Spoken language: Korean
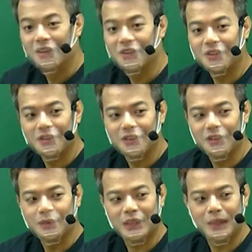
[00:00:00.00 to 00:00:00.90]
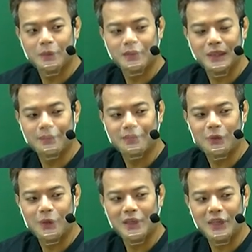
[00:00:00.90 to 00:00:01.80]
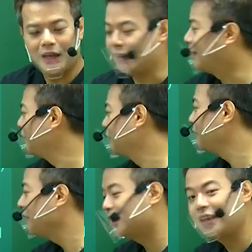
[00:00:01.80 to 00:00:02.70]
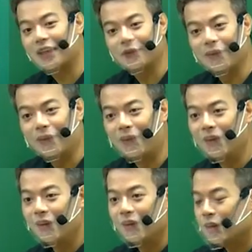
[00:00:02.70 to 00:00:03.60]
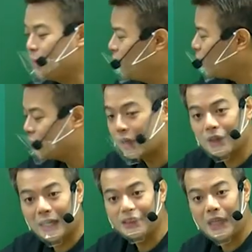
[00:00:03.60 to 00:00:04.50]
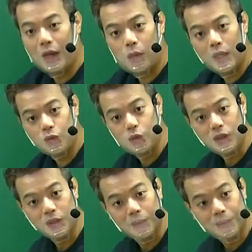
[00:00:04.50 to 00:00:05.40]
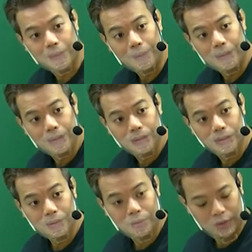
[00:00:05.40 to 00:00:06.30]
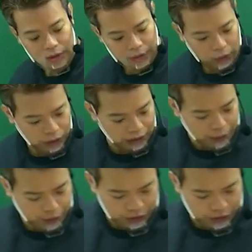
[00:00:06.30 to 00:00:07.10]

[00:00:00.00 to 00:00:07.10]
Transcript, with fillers: 그렇죠? 지금 생각해 보면 참 서로에게 아 됐어요. 자, 그게 있다고요. 그럼 이렇게 있다가 다시 내려갈 수도 있어요. 그렇죠? 그럼 거기 셀프